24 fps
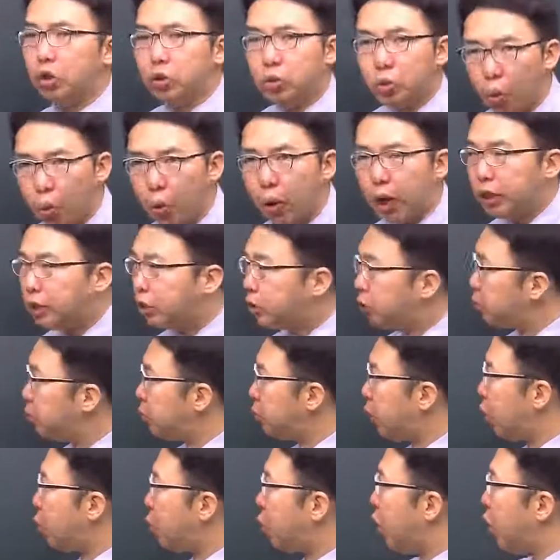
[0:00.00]

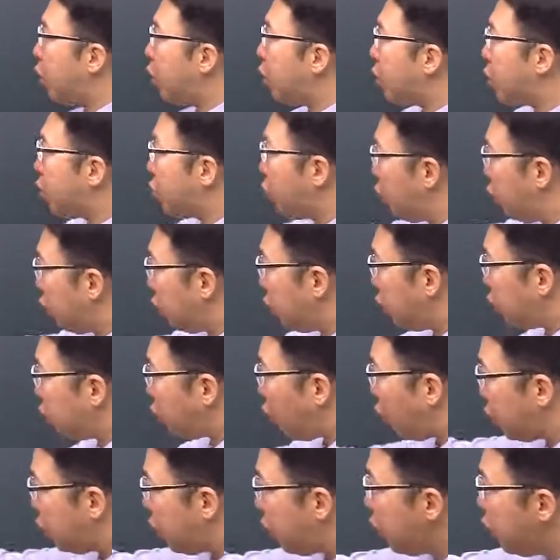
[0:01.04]
똑같습니다. 위에 이 공식
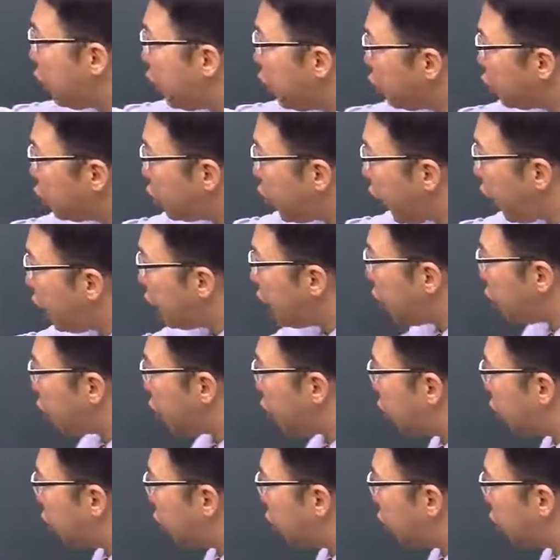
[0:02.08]
똑같이 최대 수용